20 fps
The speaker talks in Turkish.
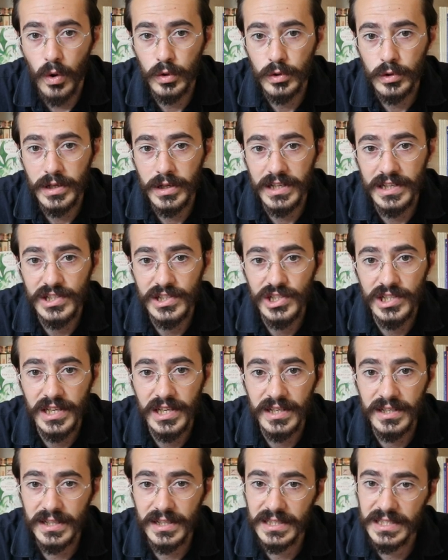oğluyla
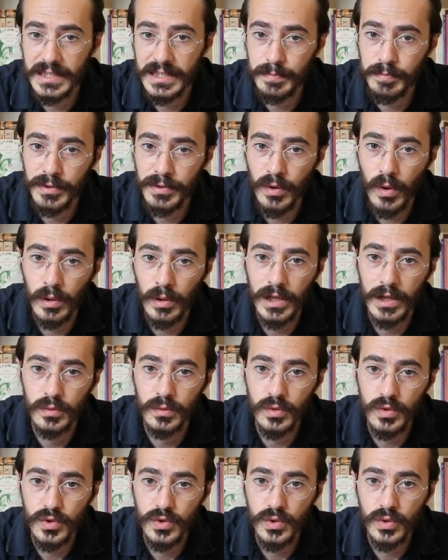ilişkilerinde disipline
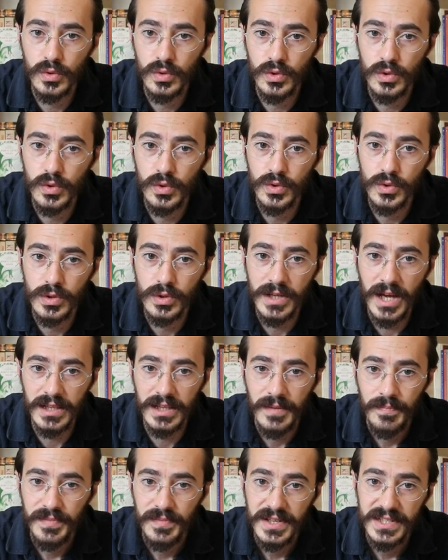olan düşkünlüğü
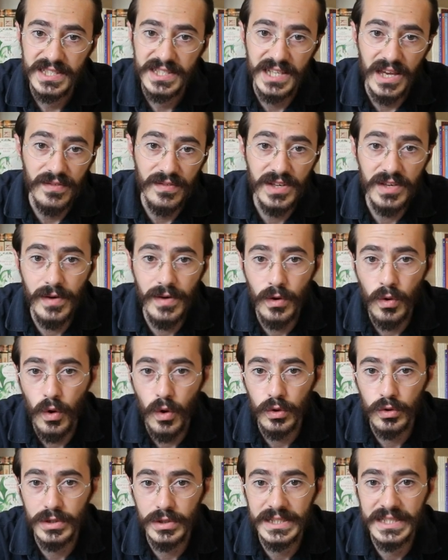yüzünden sevgi ve
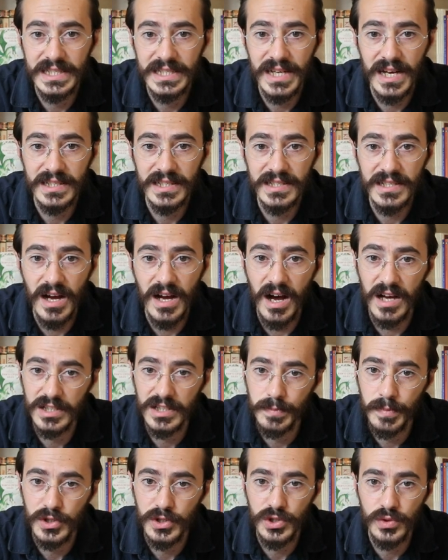korku hissiyatı
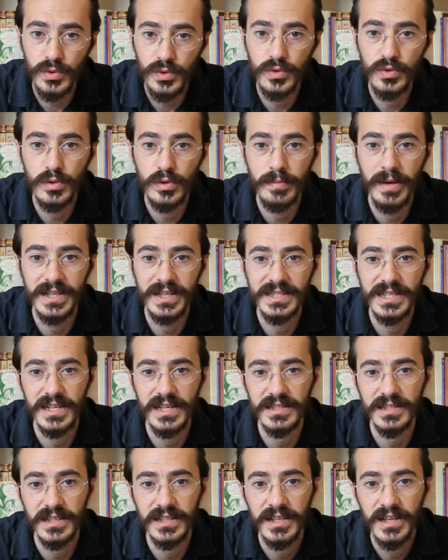at başı
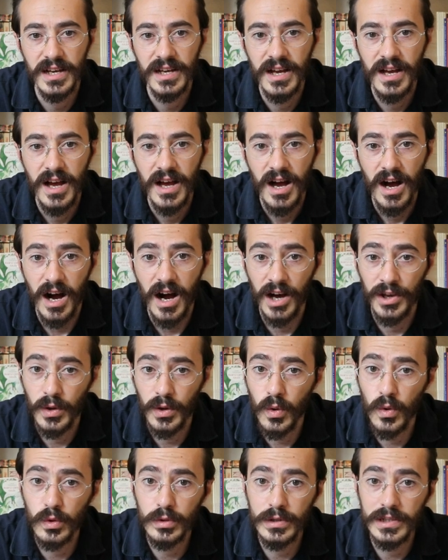yürütülmekteydi.
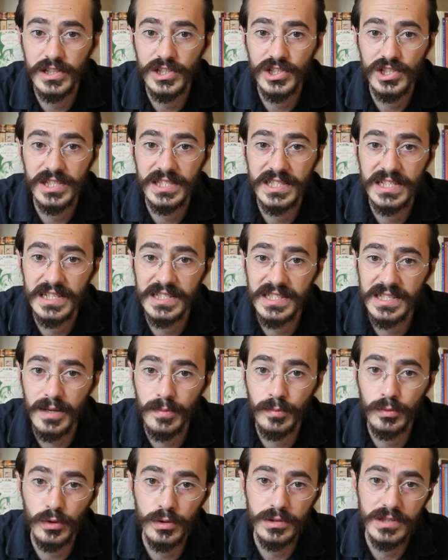Ana oğul ilişkisi
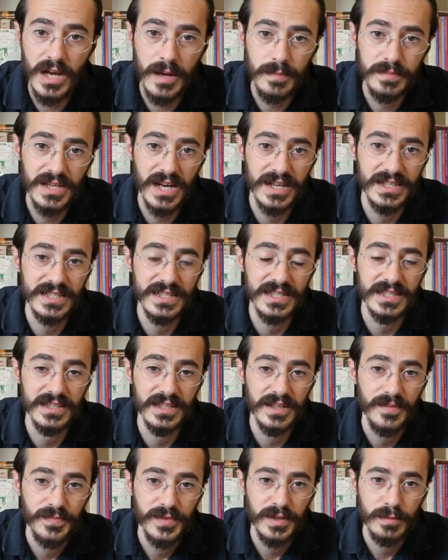ise bunun tam
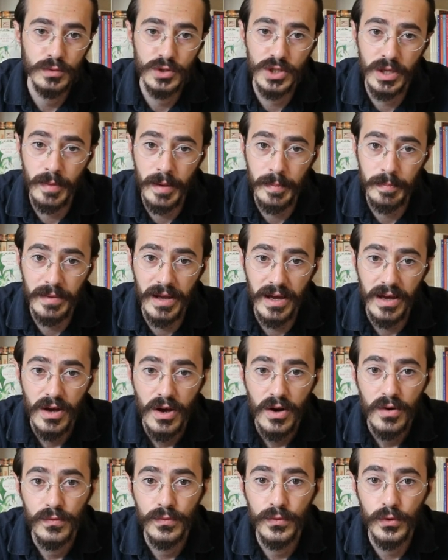tersiydi. Bu
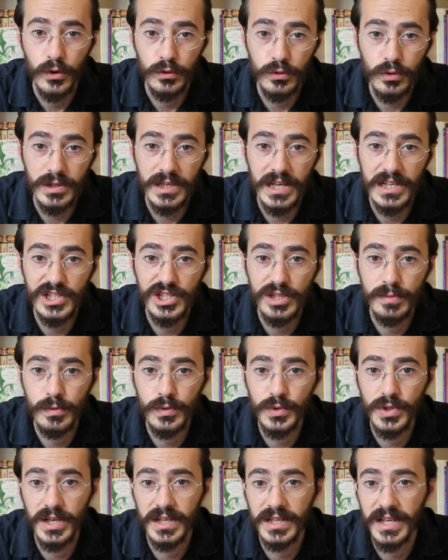sebeple Freud'un
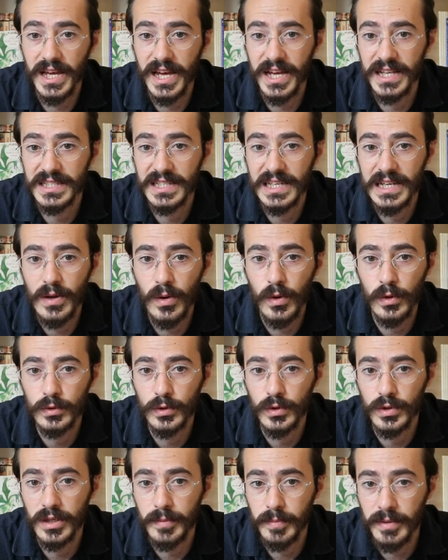gelişimi üzerinde etkili
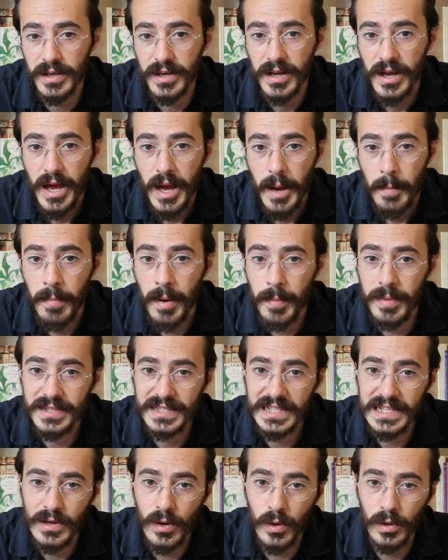olduğu gibi
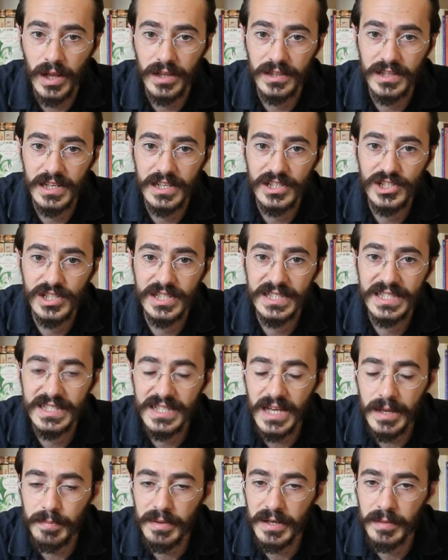babasıyla olan
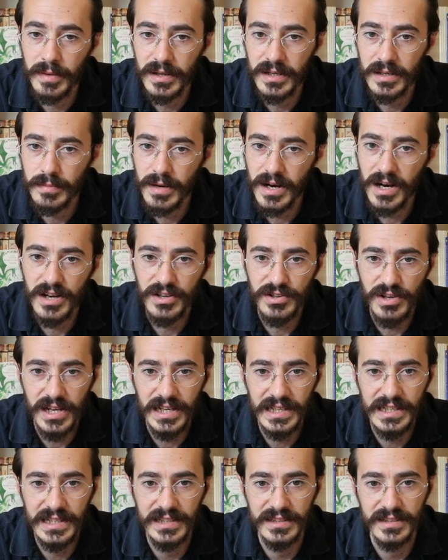ilişkisi de bir bakıma
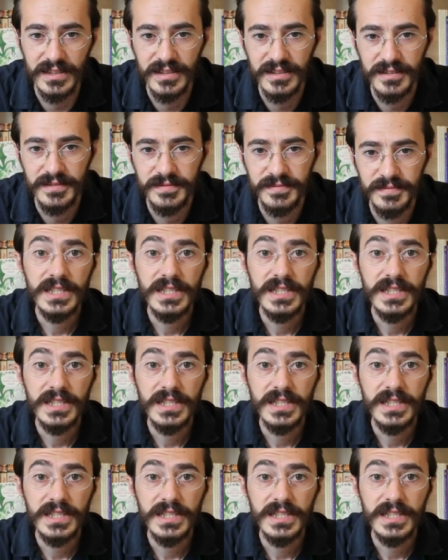renkliydi.